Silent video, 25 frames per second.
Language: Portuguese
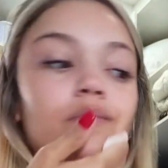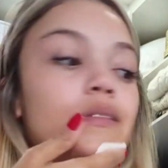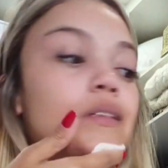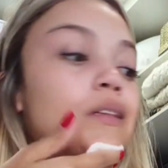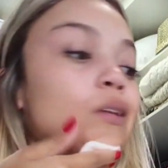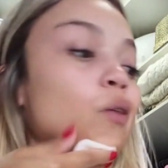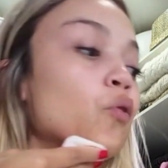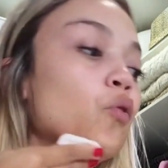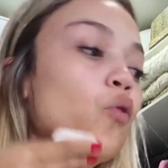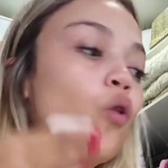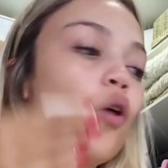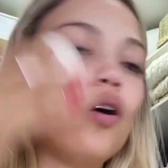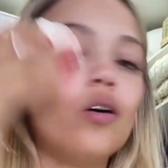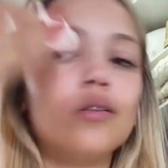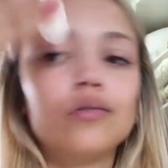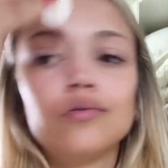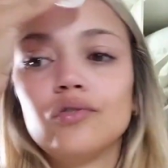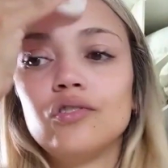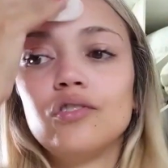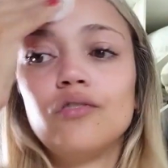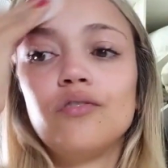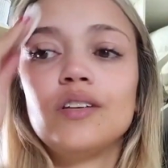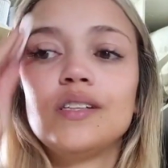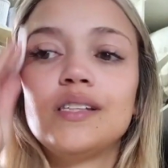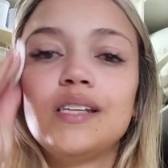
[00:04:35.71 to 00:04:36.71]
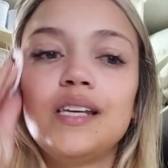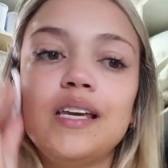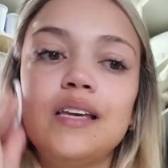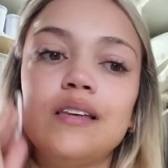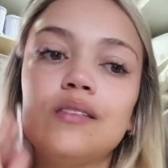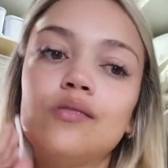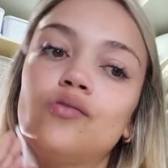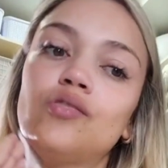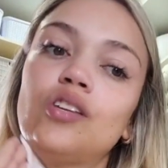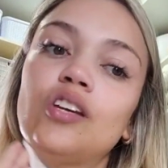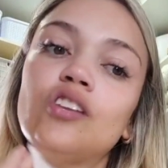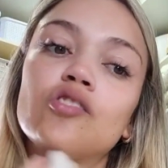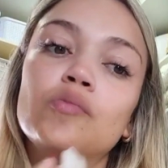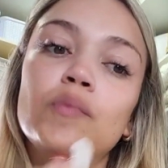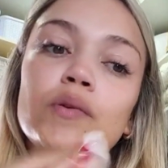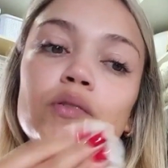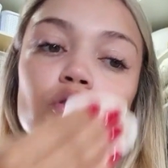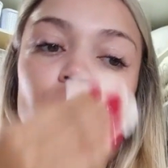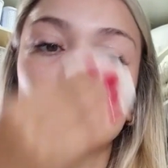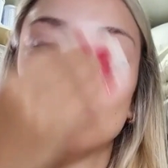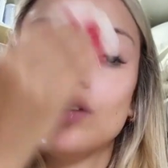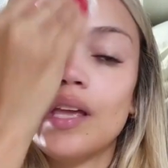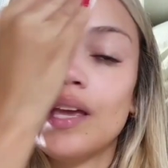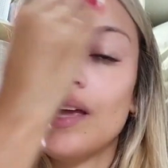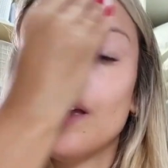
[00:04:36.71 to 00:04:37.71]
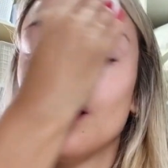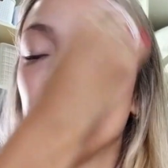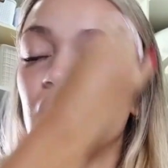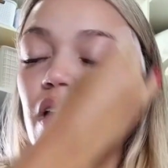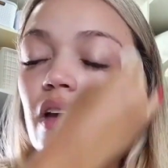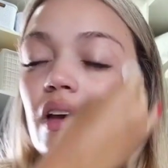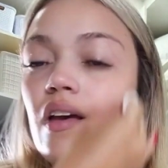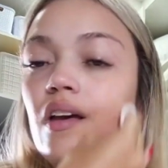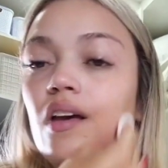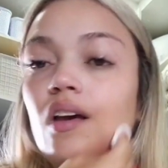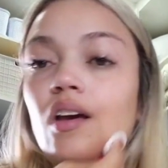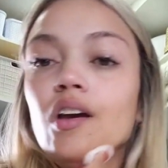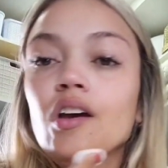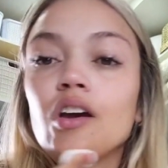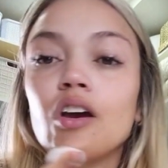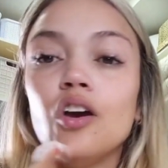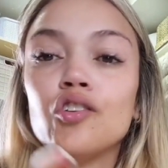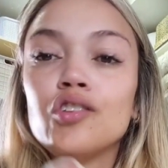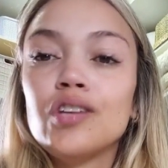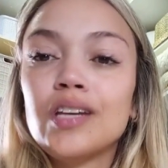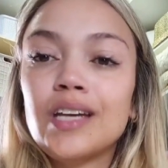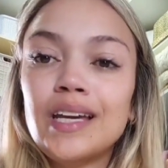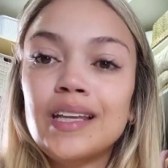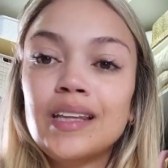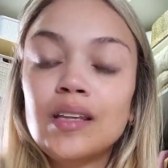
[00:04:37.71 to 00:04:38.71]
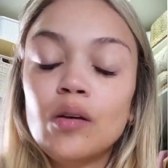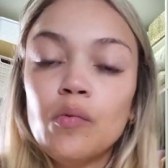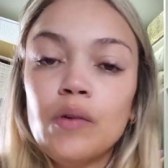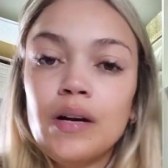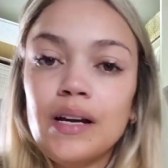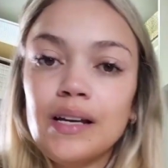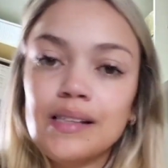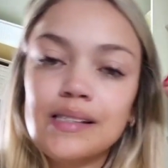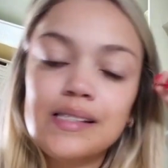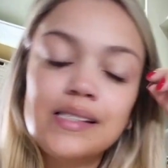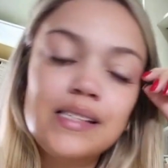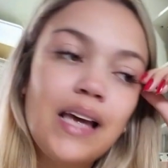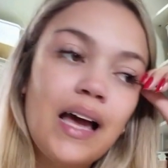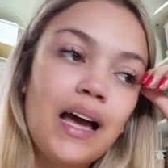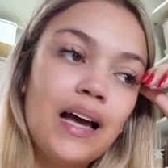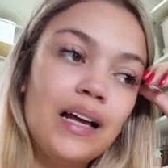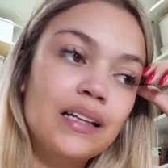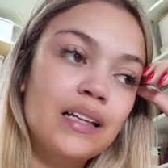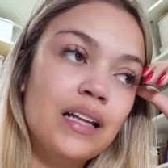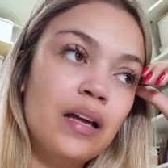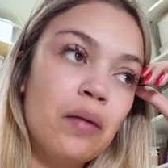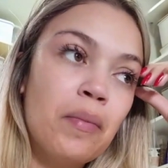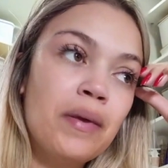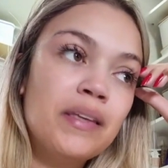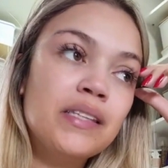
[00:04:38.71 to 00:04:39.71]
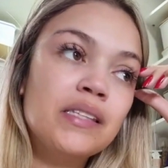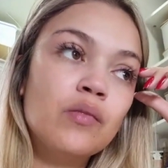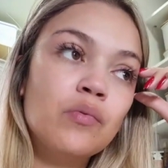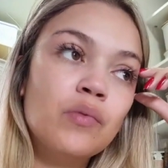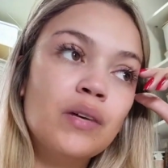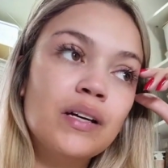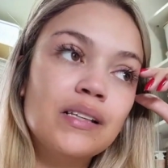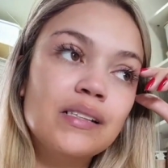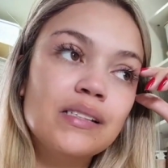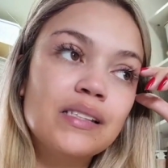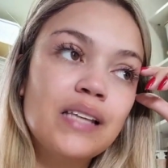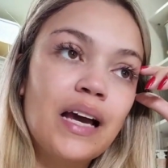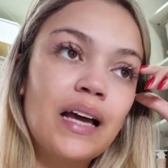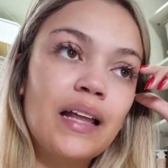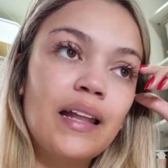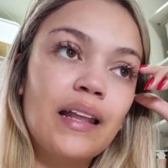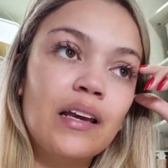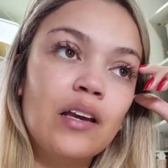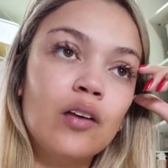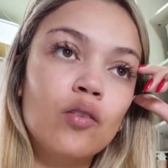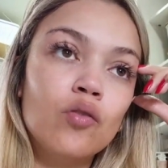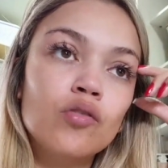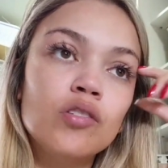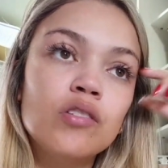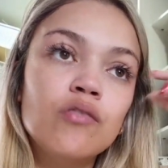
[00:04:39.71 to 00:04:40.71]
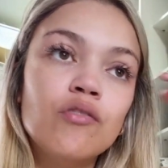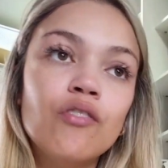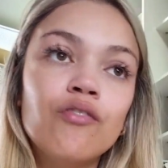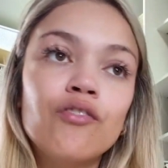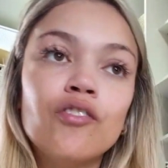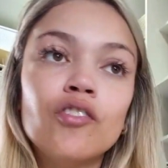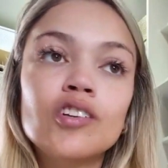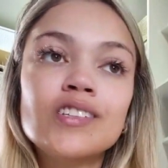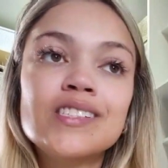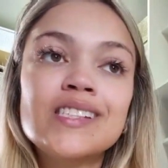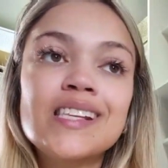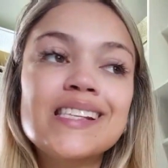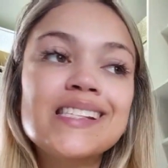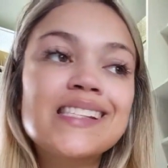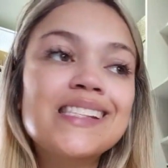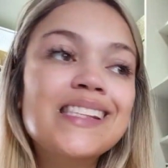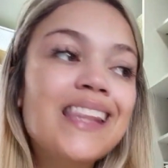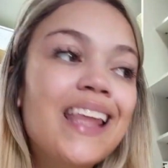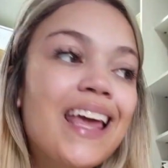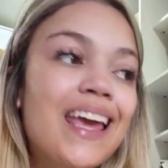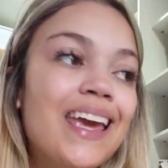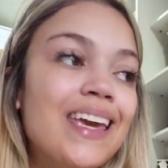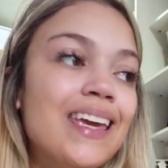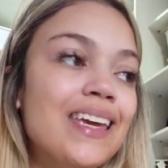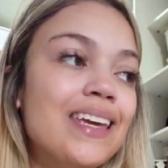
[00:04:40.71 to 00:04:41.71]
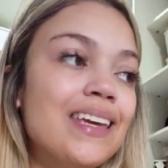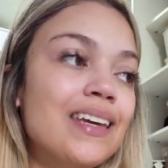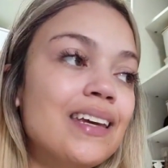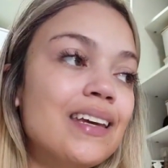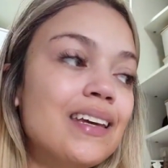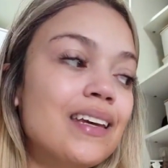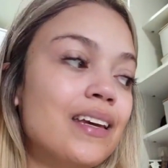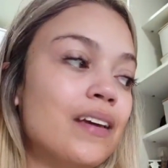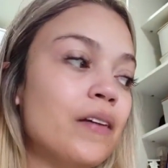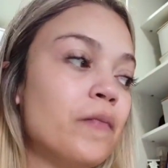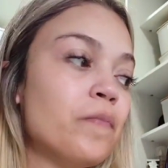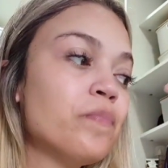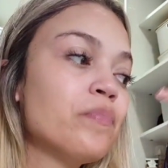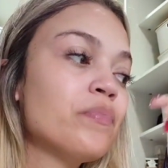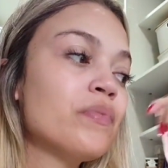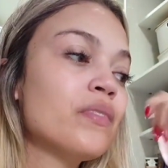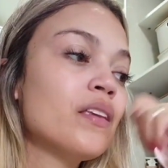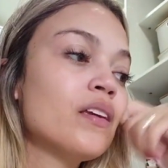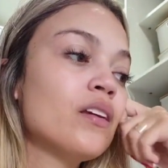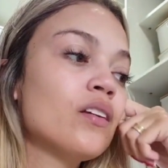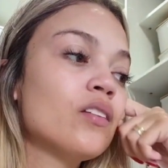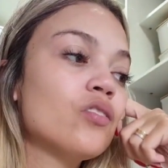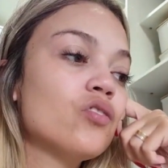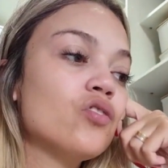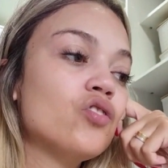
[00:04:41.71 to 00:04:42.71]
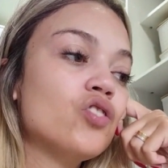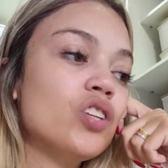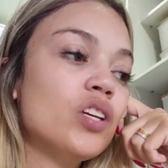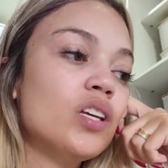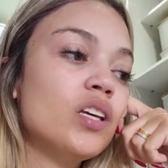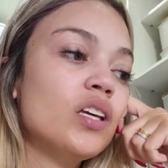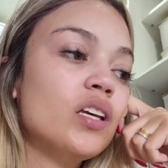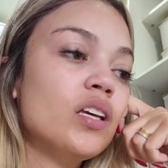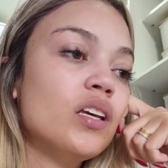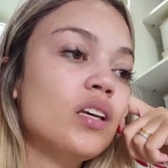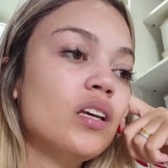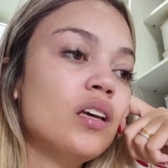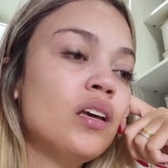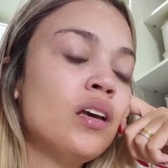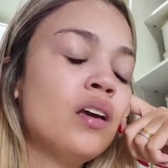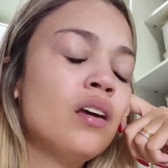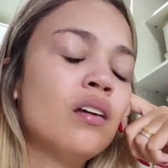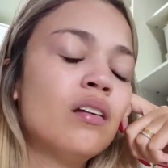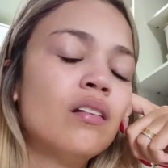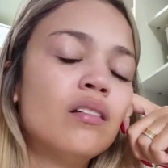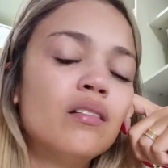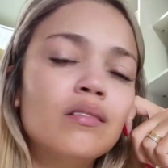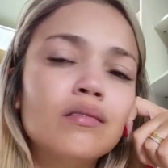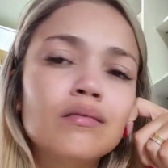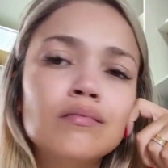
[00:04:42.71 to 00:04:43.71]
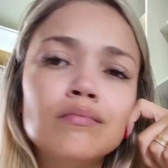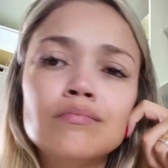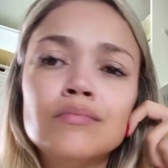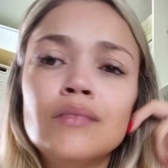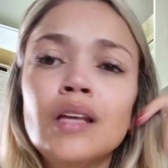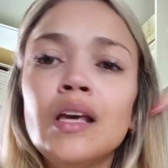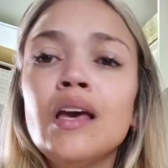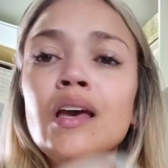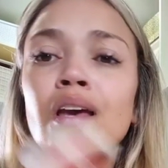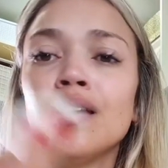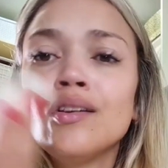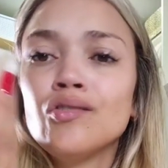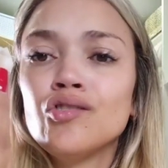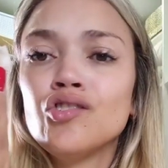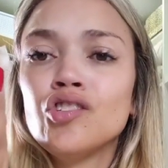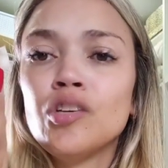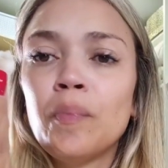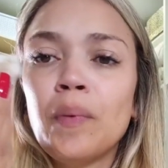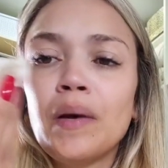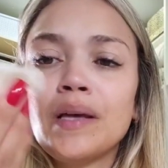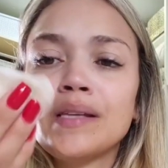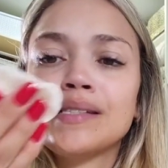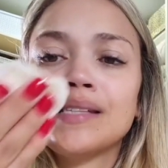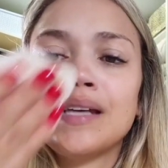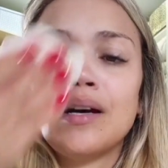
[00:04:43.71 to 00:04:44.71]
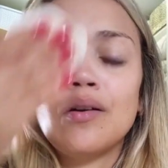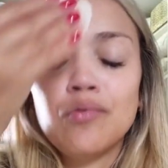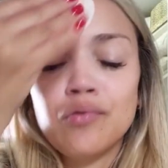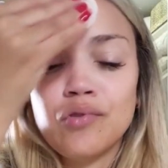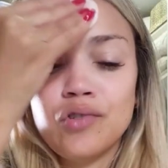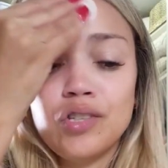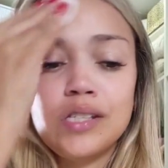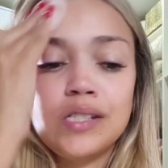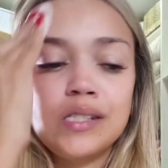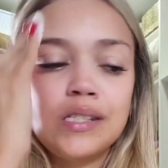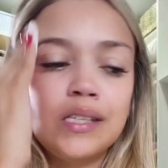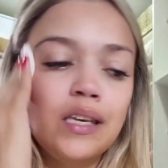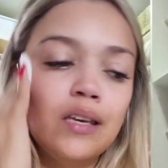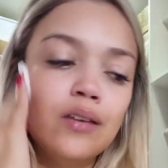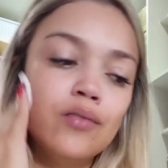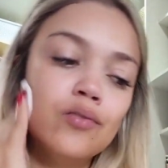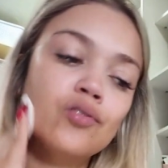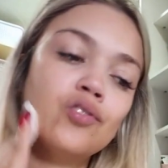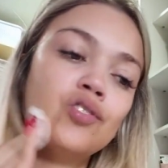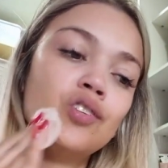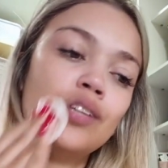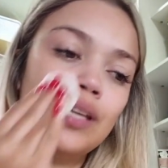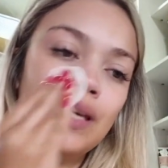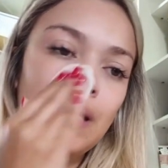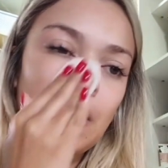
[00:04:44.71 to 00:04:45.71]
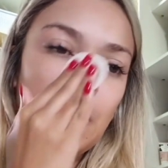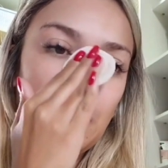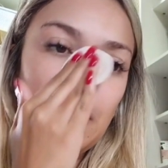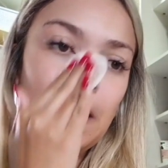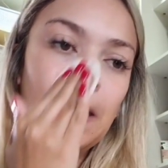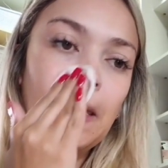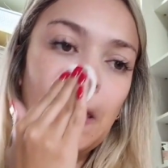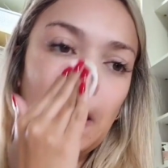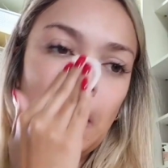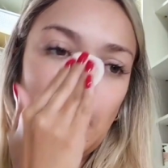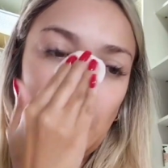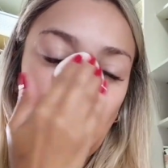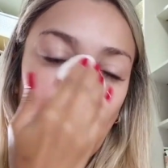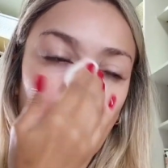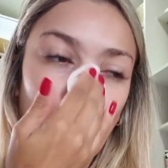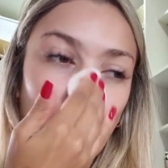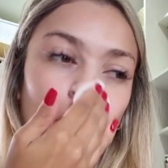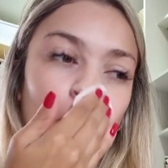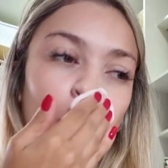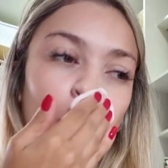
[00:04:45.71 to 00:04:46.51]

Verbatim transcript: Não gosto de fazer isso, gente, mas ontem eu cheguei tão cansada, mas tão cansada que eu não tive forças nem de de passar um disquinho de